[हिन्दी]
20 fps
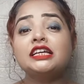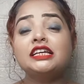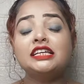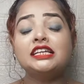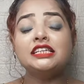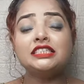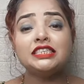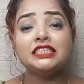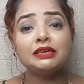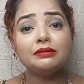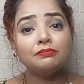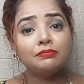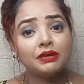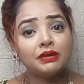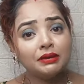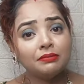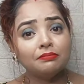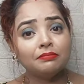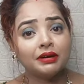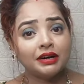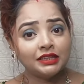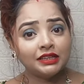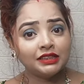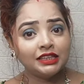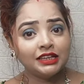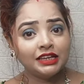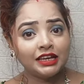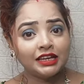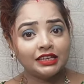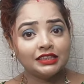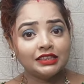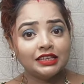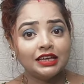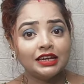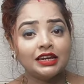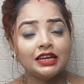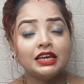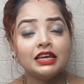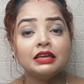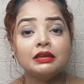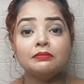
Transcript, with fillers: किसी भी मंथ के अंदर